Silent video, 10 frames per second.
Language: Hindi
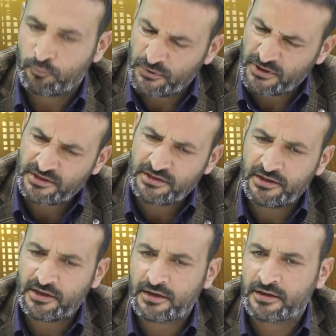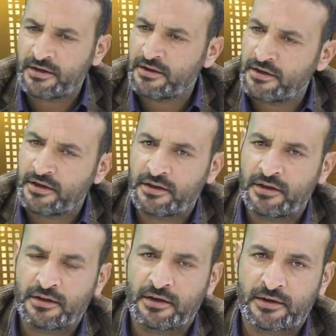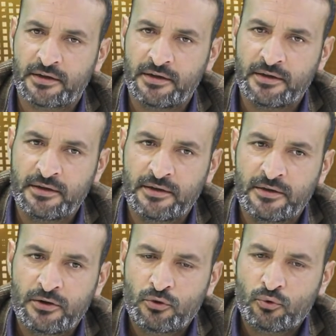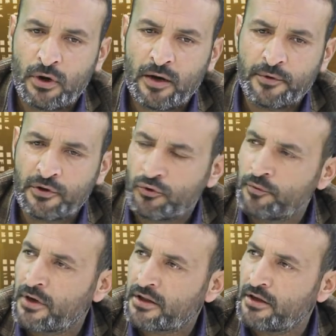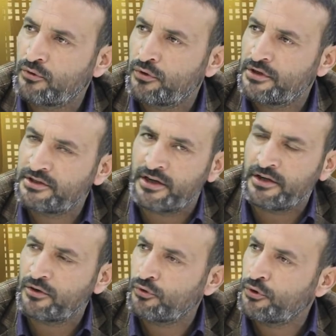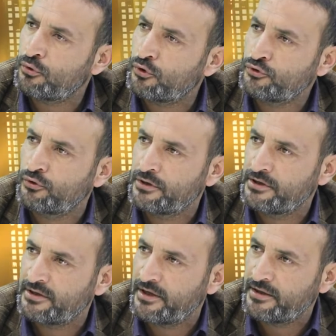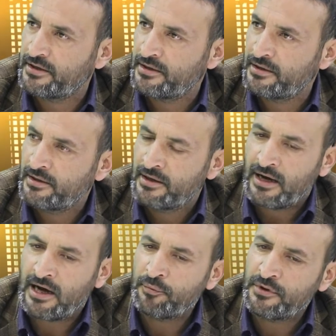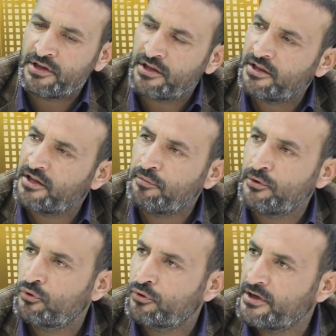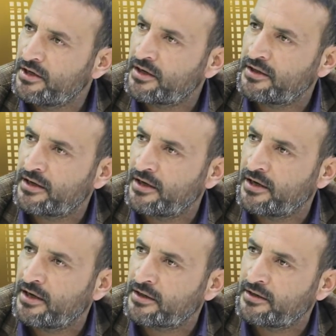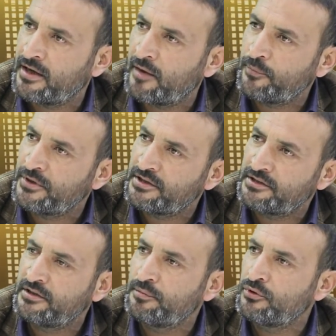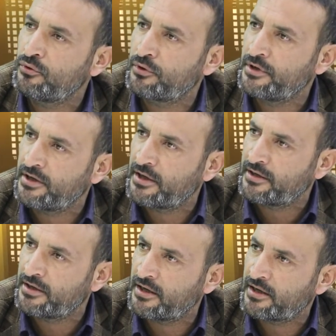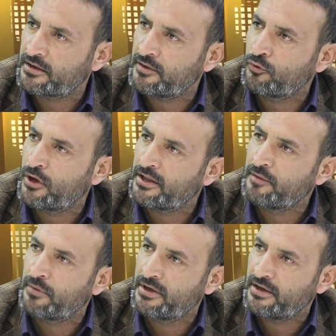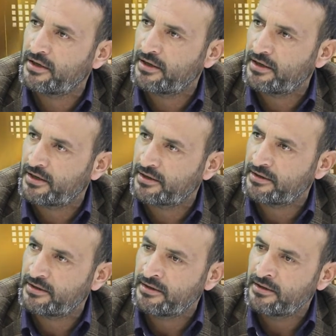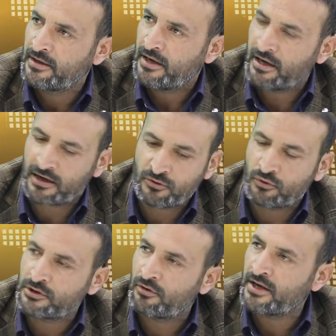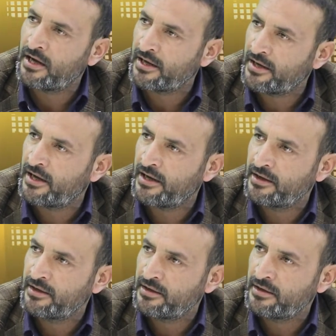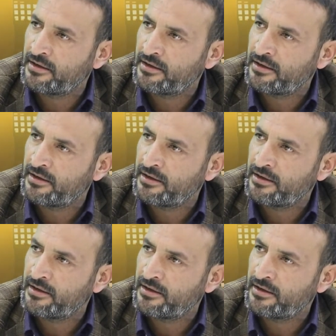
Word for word: पीएचडी करते हैं सीएसएस करते हैं तो आपकी कोई मकसद होनी चाहिए कोई सोच होनी चाहिए आप सी भी नौकरी करने के लिए करते हैं आप डी भी नौकरी करने के लिए करते हैं मुलाजिम बनने के लिए करते हैं ठीक अगर नौजवान आ गया है